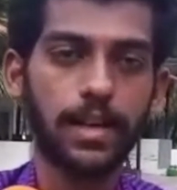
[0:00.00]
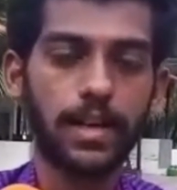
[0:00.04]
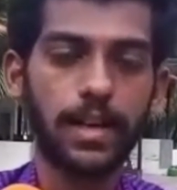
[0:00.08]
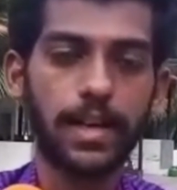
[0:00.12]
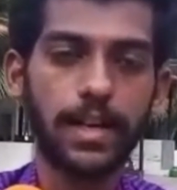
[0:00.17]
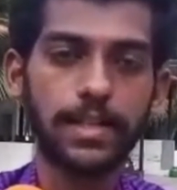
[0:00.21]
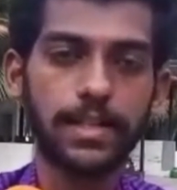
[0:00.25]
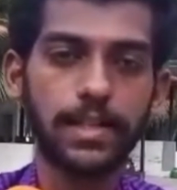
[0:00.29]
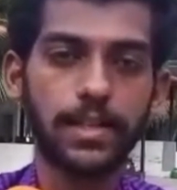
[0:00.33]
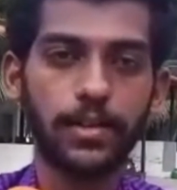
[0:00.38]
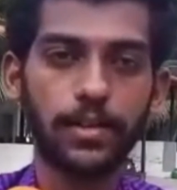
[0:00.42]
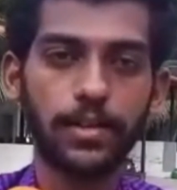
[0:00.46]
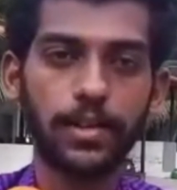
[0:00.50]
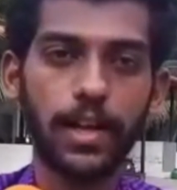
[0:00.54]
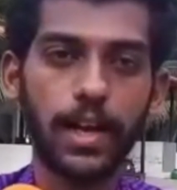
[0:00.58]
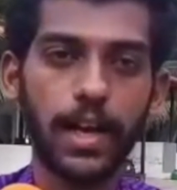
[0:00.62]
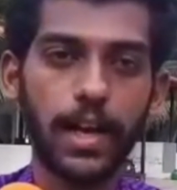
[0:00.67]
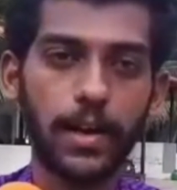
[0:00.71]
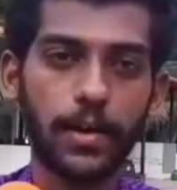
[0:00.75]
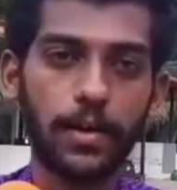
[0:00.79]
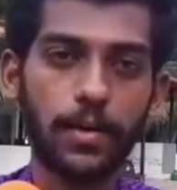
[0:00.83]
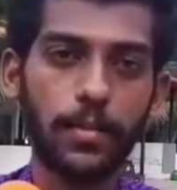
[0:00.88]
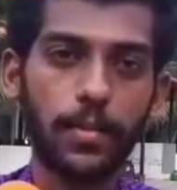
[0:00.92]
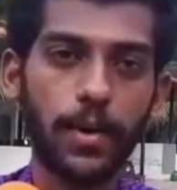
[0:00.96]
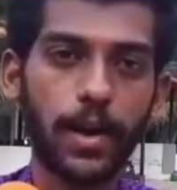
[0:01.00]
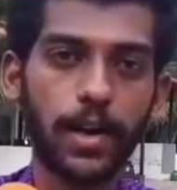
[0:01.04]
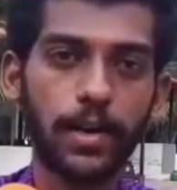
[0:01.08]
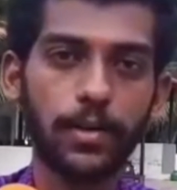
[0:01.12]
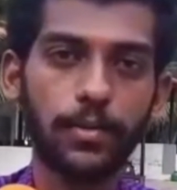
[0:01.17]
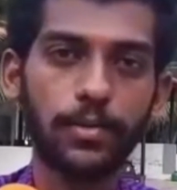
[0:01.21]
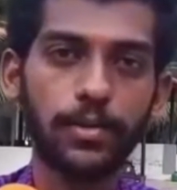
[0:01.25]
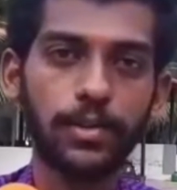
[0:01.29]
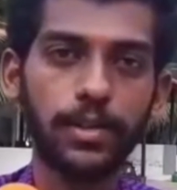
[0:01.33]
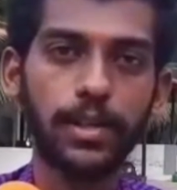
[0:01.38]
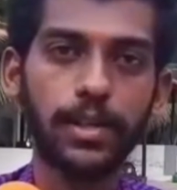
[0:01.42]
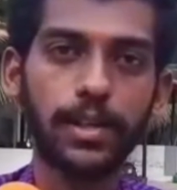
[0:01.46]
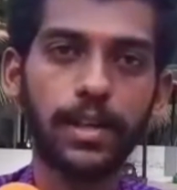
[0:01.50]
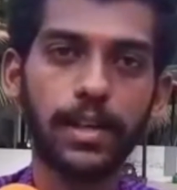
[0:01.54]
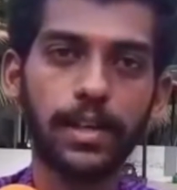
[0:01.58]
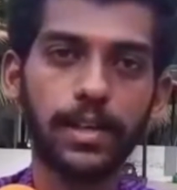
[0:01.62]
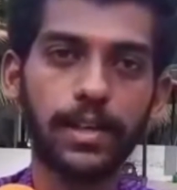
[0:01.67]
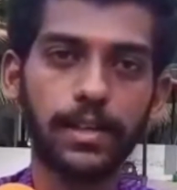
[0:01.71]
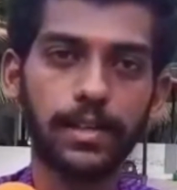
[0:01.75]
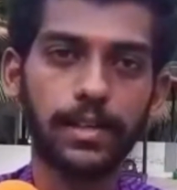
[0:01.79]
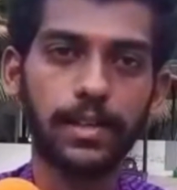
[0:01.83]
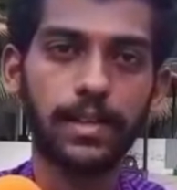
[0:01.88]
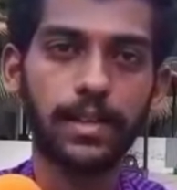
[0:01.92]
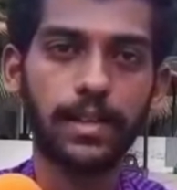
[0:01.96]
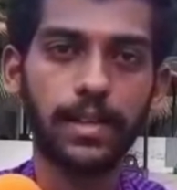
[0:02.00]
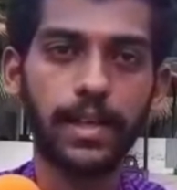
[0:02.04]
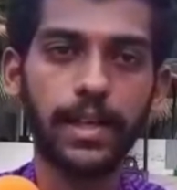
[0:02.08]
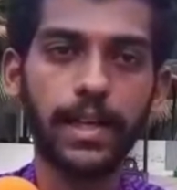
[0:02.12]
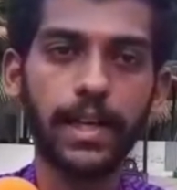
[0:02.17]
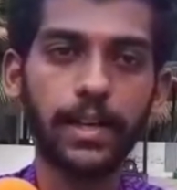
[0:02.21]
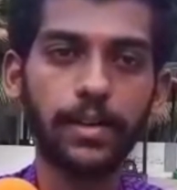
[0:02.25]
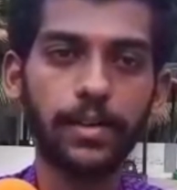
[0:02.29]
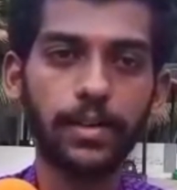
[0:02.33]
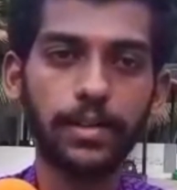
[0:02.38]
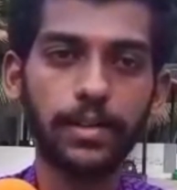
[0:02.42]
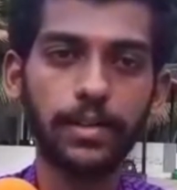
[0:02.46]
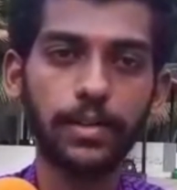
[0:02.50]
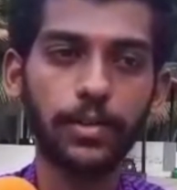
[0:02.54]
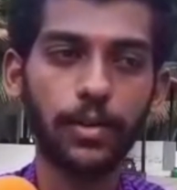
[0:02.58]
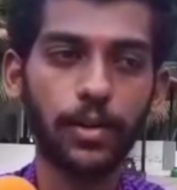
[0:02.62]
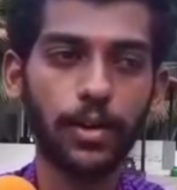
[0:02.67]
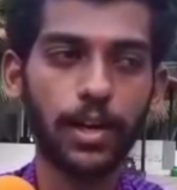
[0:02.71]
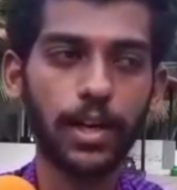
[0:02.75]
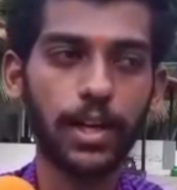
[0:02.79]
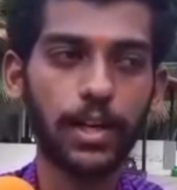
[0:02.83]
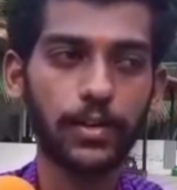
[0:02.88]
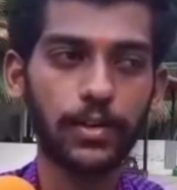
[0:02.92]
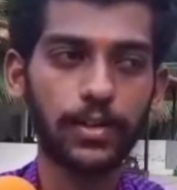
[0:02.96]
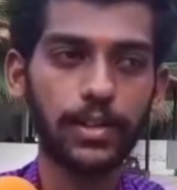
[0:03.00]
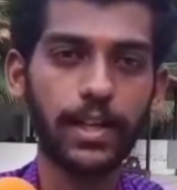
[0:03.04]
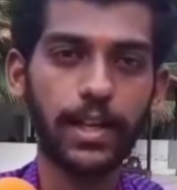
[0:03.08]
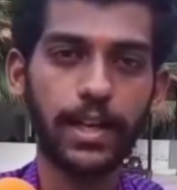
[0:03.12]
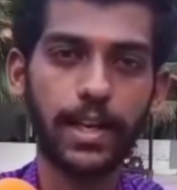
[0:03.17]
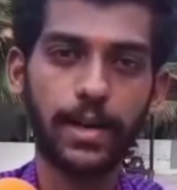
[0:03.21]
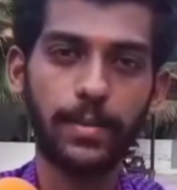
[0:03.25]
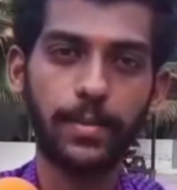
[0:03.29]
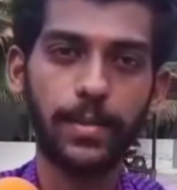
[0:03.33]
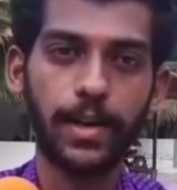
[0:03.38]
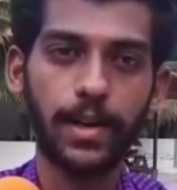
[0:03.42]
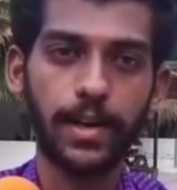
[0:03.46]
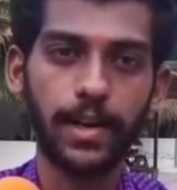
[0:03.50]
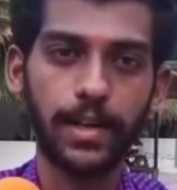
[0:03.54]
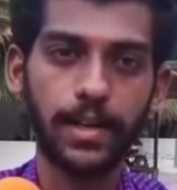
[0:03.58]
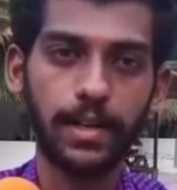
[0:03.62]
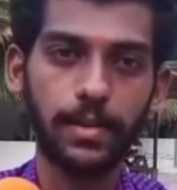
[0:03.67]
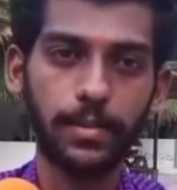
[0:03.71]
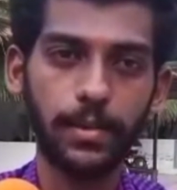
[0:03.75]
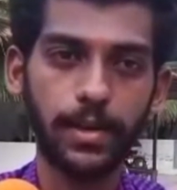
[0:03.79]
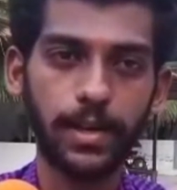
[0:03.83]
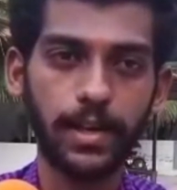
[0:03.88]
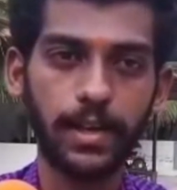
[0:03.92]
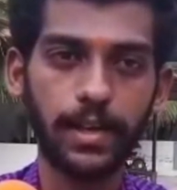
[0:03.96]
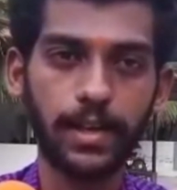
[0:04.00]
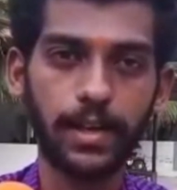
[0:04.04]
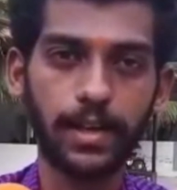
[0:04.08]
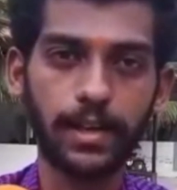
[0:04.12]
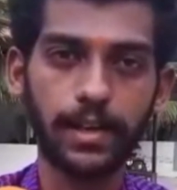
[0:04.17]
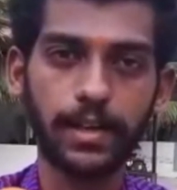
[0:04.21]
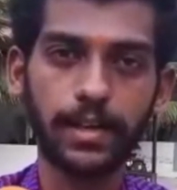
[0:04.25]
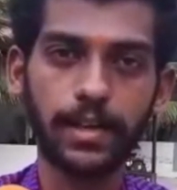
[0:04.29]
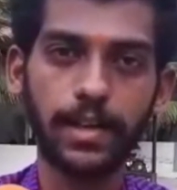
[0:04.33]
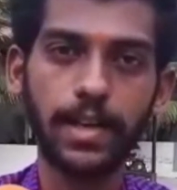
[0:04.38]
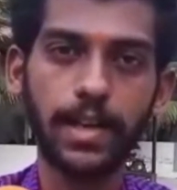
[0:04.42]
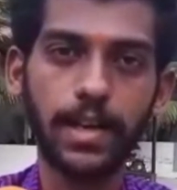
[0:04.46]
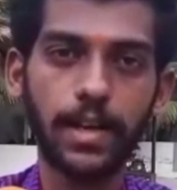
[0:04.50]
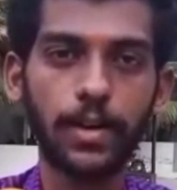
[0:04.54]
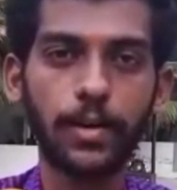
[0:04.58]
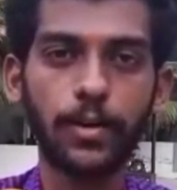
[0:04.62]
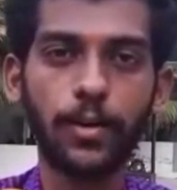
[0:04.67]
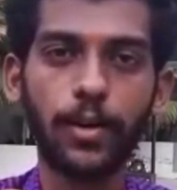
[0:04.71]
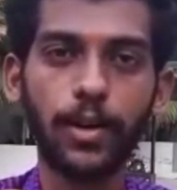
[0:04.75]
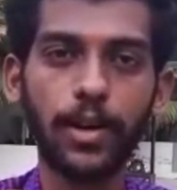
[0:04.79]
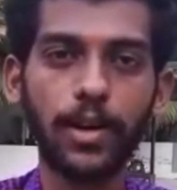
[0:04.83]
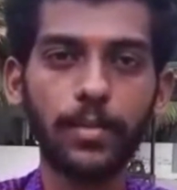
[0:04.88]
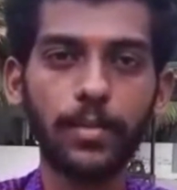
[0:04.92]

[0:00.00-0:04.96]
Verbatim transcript: ரேஷனில் வந்து ஆயிரம் ரூபா பணம் கொடுத்துருக்காங்க எங்களுக்கு வந்து கொரோனாக்கு வந்து எல்லாருமே நல்லா இது பண்ணியிருக்காங்க கொரோனா